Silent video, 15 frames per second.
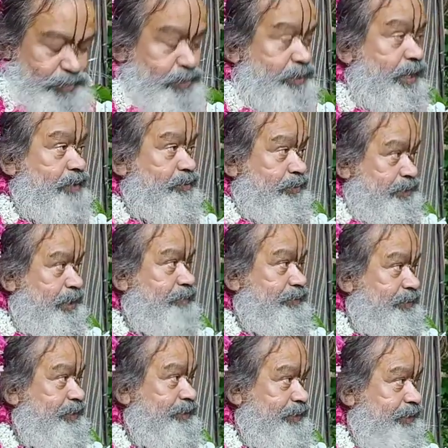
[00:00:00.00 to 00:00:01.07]
लोकनाथ
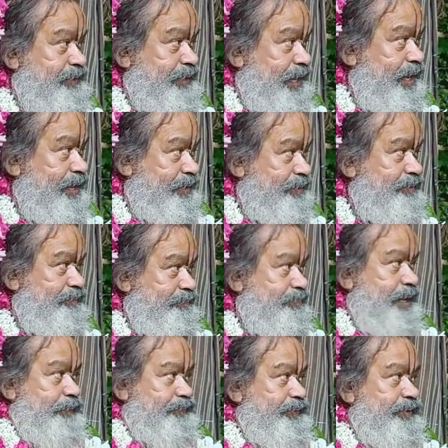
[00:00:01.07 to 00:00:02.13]
गोस्वामी से दीक्षा
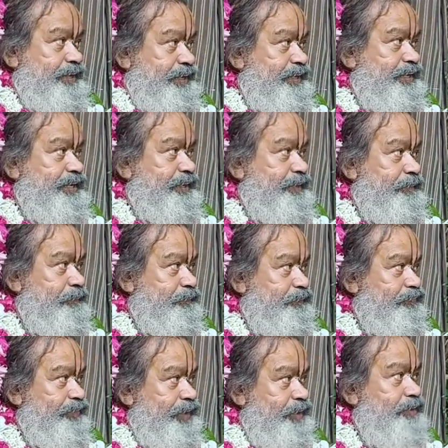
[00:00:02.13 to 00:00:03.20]
प्राप्त करके
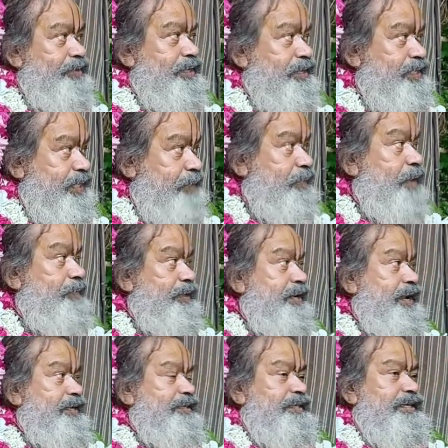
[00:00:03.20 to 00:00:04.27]
उनकी सेवा में
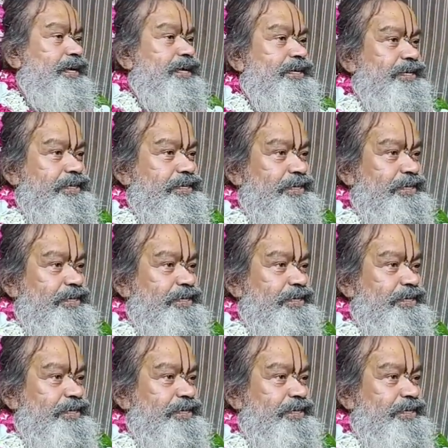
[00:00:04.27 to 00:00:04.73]
रहते हैं